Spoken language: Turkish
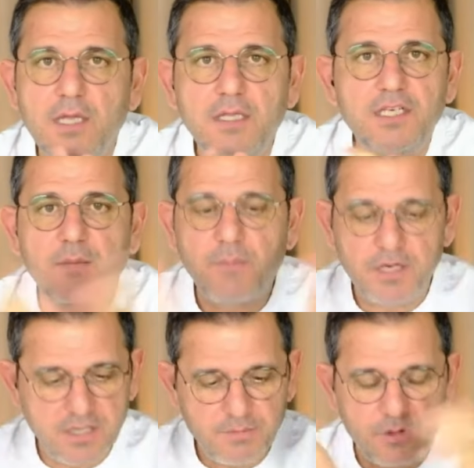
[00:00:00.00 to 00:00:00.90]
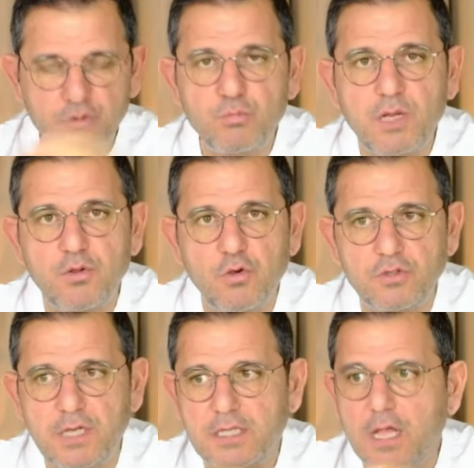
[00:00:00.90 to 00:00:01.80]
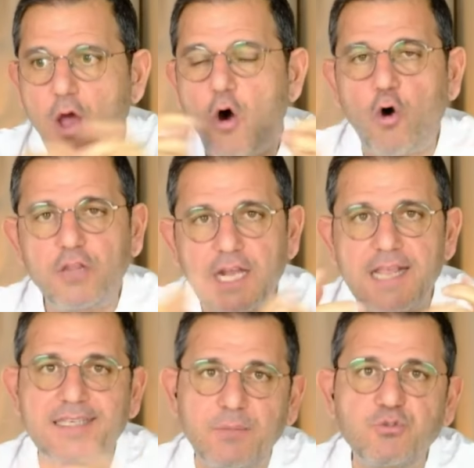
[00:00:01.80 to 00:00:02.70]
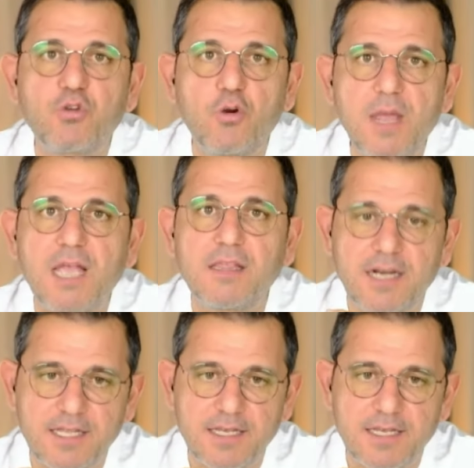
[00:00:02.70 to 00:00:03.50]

Diyecek başka bir cümle de yok zaten. Ondan hesap sormayanlara